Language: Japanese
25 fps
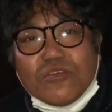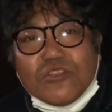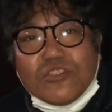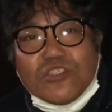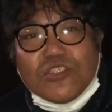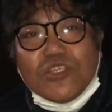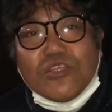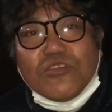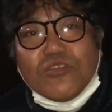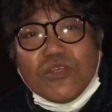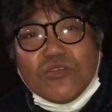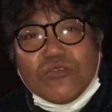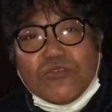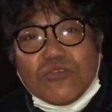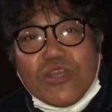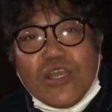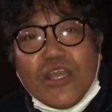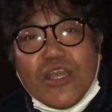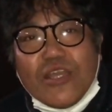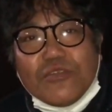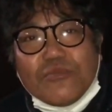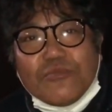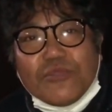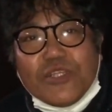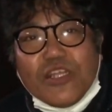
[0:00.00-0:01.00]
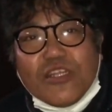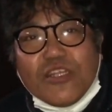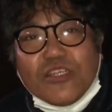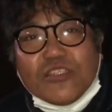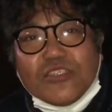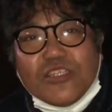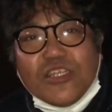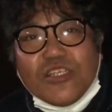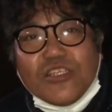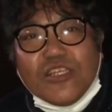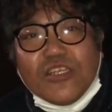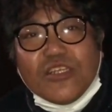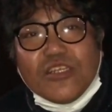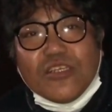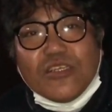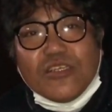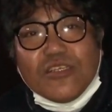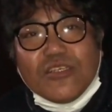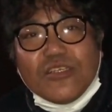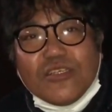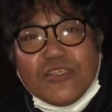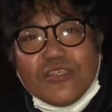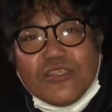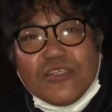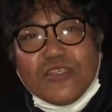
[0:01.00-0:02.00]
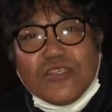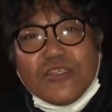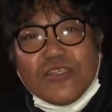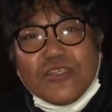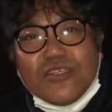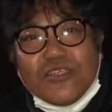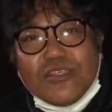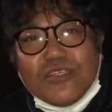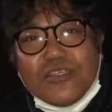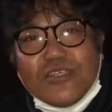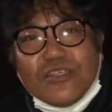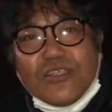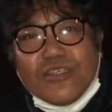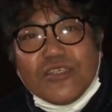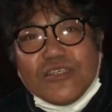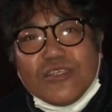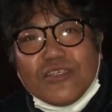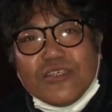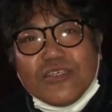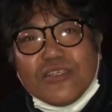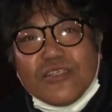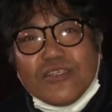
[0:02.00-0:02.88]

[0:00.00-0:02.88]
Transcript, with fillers: 知ってるあのカエルみたいなやつ何あれ違う最